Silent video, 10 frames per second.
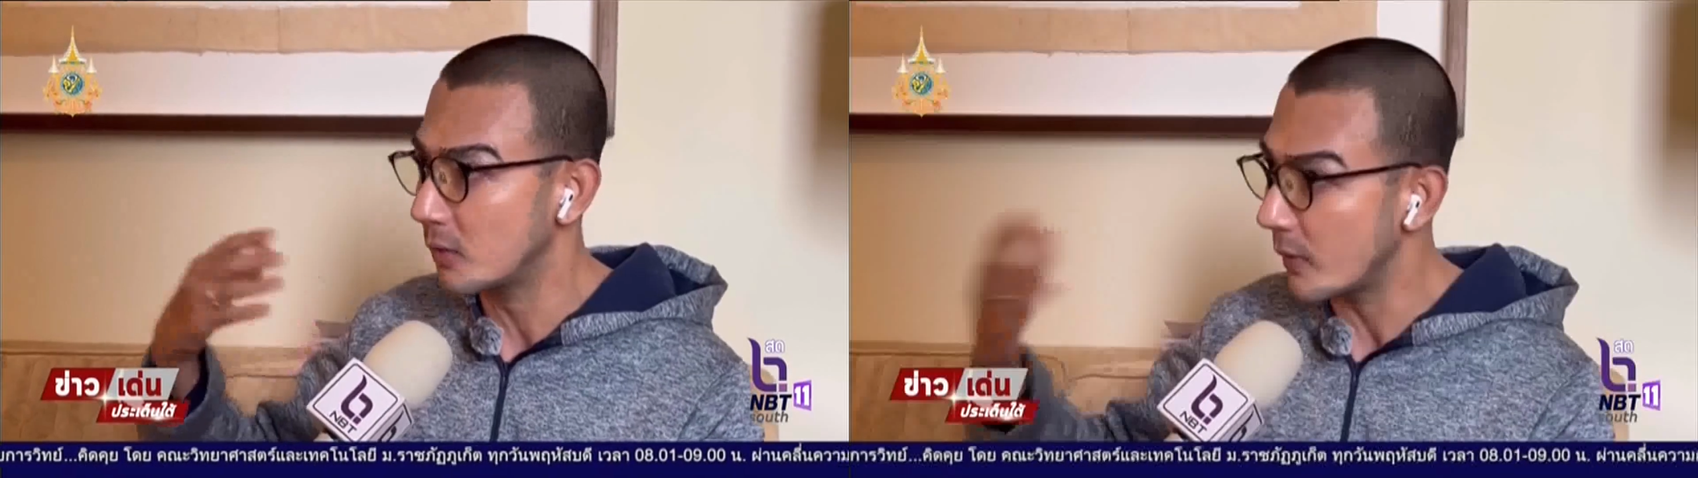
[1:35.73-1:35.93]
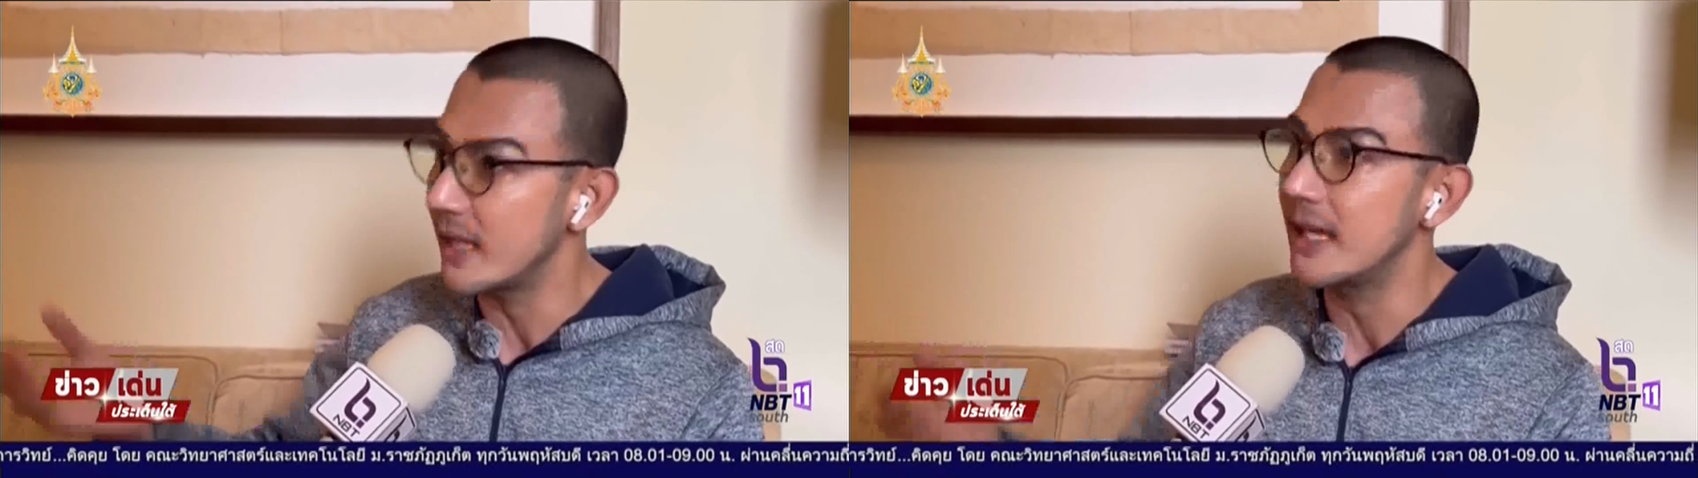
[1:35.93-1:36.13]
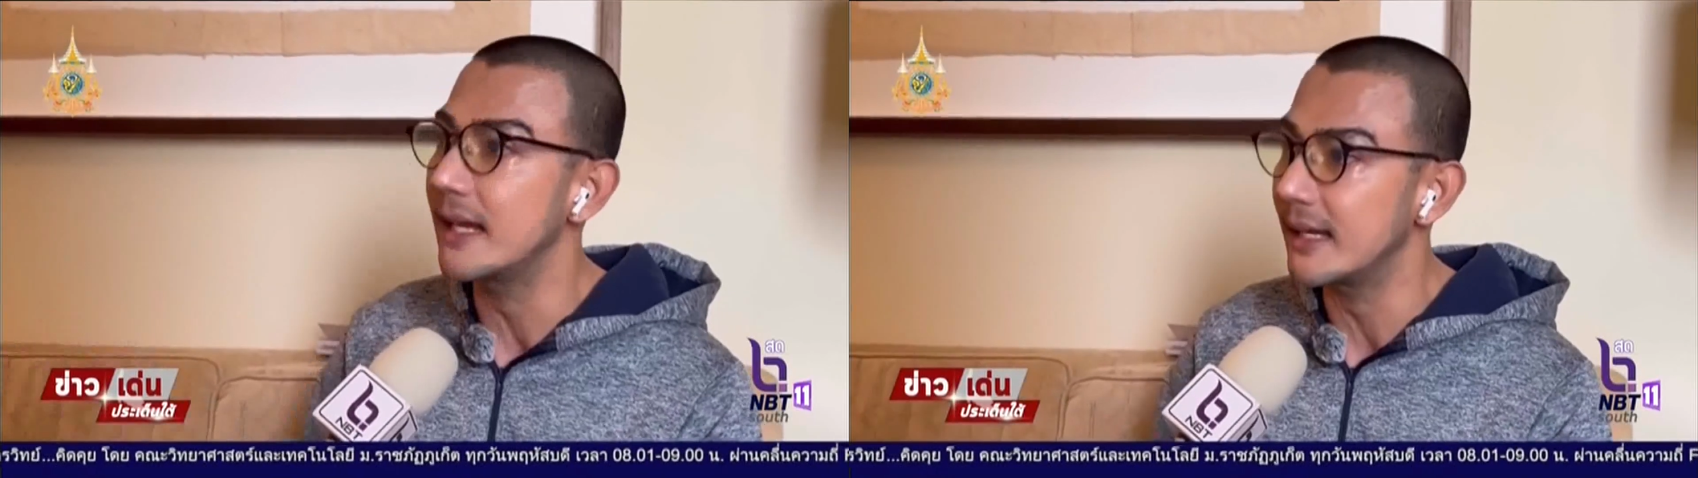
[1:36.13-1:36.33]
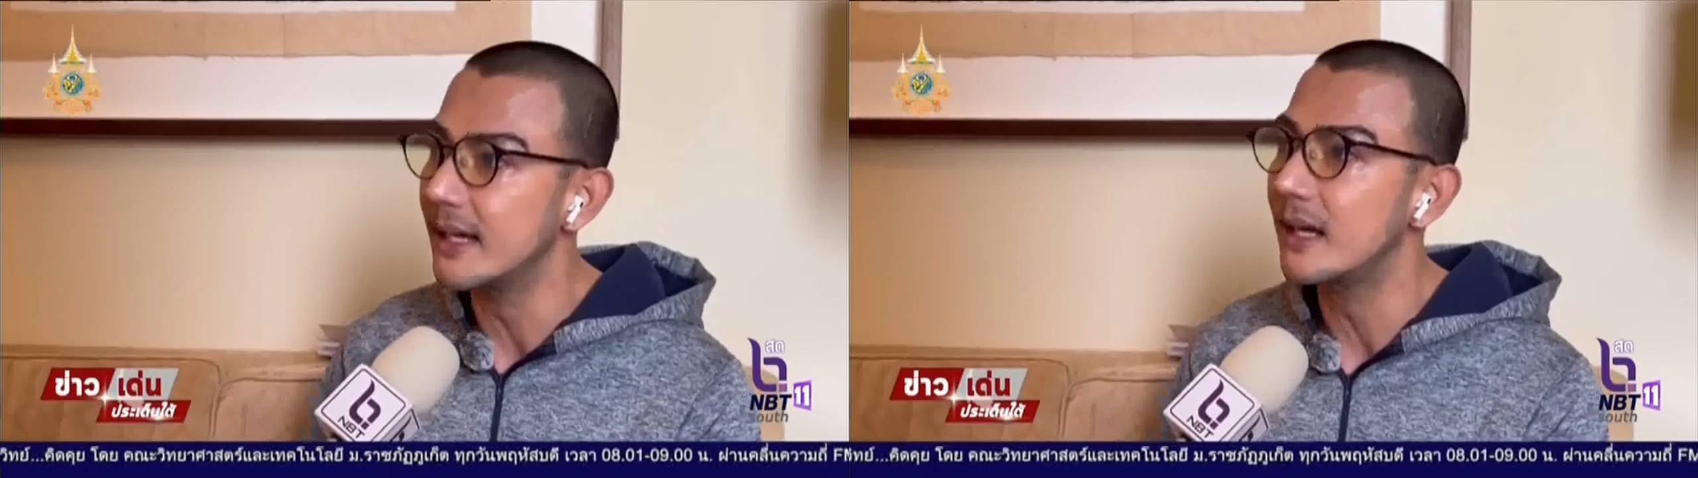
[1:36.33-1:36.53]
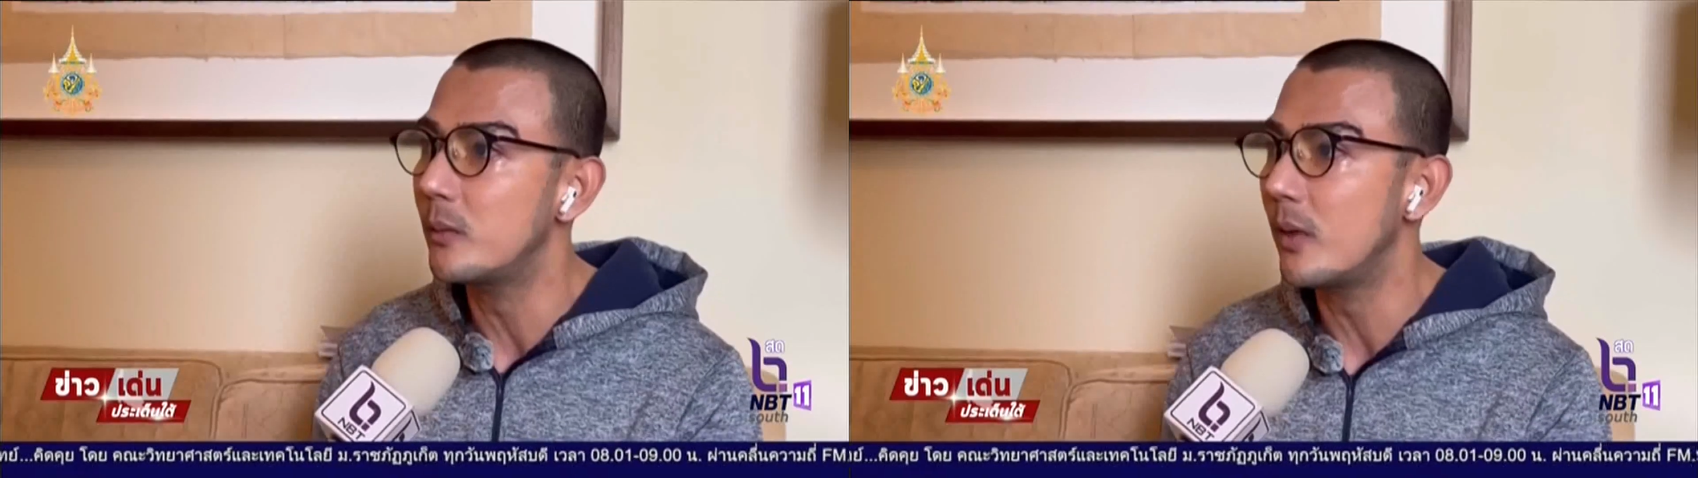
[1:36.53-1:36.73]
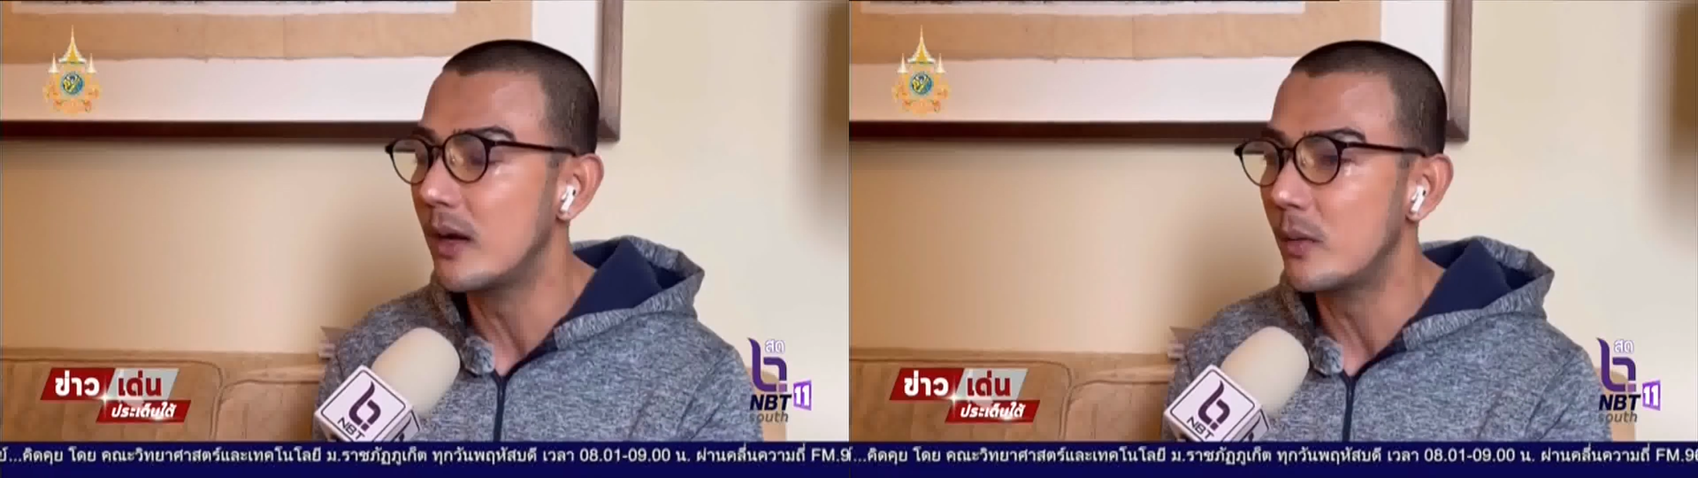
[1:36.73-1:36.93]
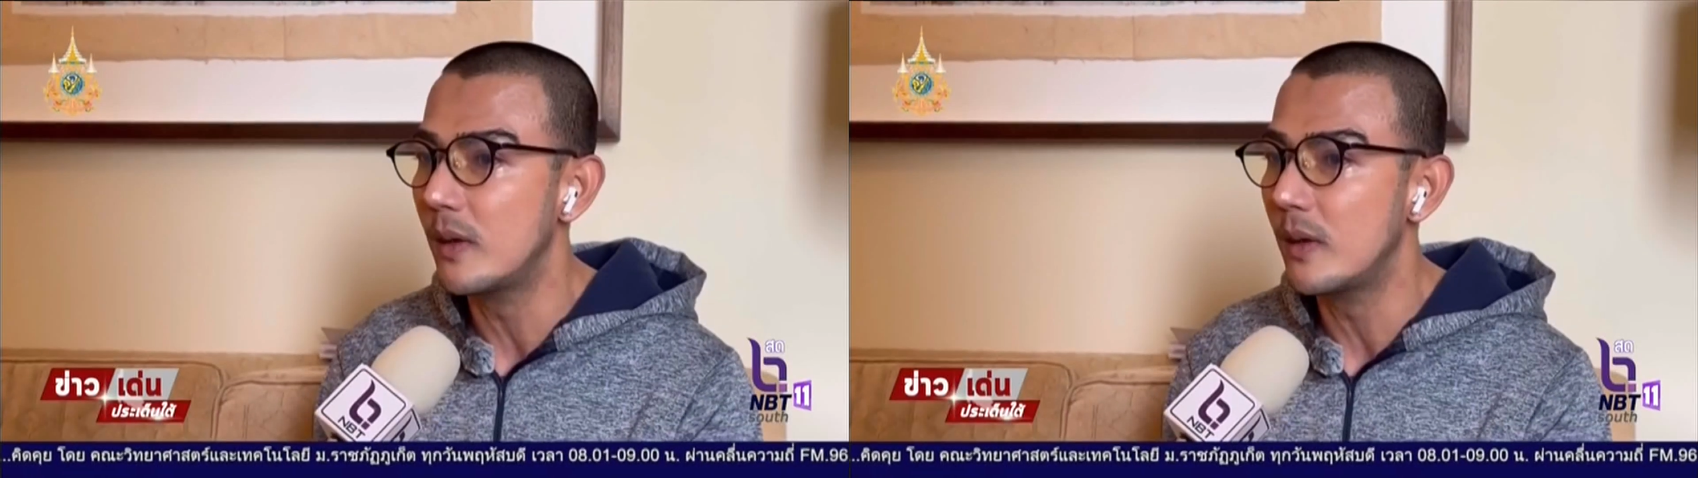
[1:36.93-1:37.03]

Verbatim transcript: ตัวเองอย่างเงี้ยครับว่า